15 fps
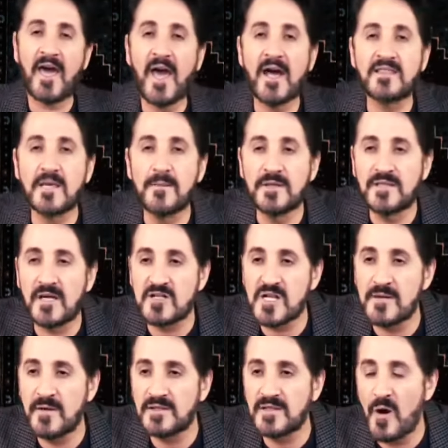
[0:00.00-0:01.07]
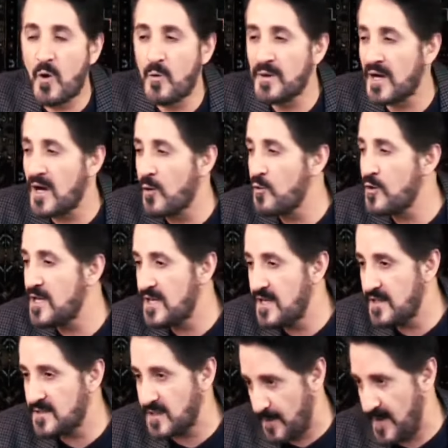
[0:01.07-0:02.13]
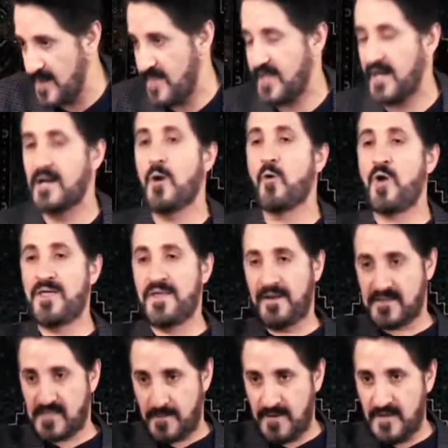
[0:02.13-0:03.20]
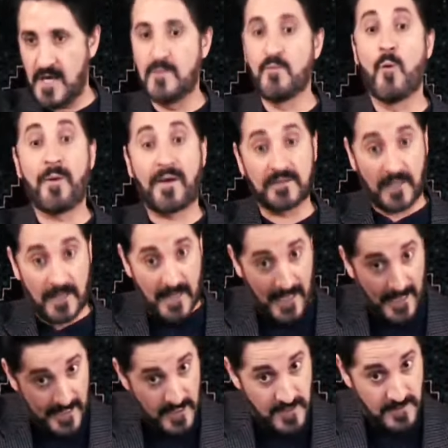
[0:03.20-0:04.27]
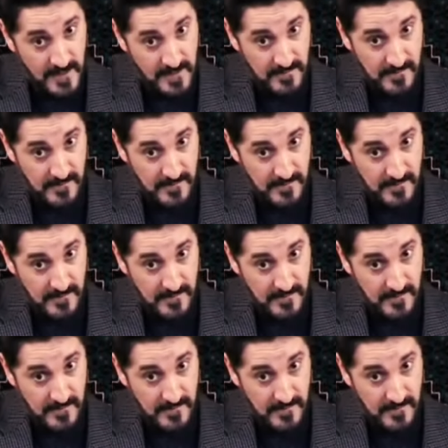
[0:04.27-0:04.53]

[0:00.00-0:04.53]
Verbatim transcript: ختم ترجمته بقوله طبعا ذكر أنه كان نصبيا مبغضا لعلي